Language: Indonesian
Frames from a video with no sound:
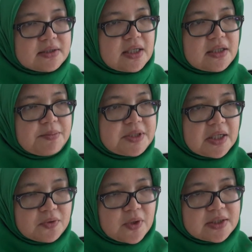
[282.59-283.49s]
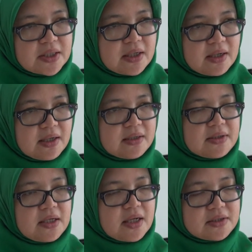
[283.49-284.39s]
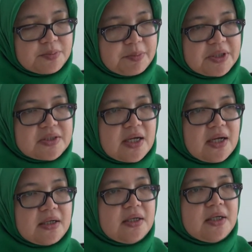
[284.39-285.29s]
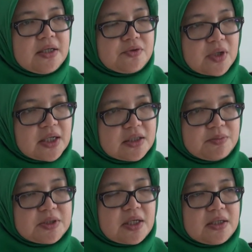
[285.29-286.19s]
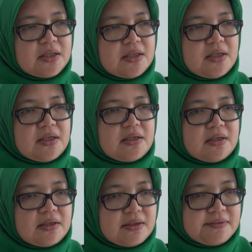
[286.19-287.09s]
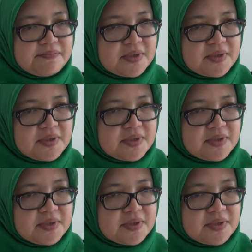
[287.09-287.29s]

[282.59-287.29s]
kesehatan misalnya kurang sehat dari hasil pemeriksaan itu kan nanti bisa di eh,